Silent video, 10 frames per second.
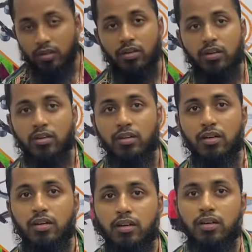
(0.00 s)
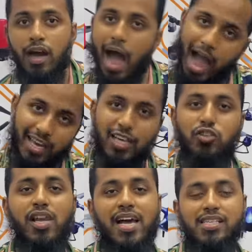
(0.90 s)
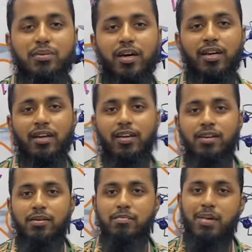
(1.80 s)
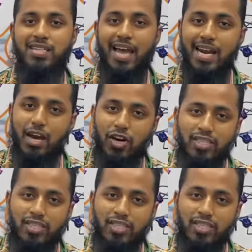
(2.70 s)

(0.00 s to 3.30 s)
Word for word: শেষের আগেই চলে আগেই চলে আইছে ভাই মাস আগে ভাই চায়না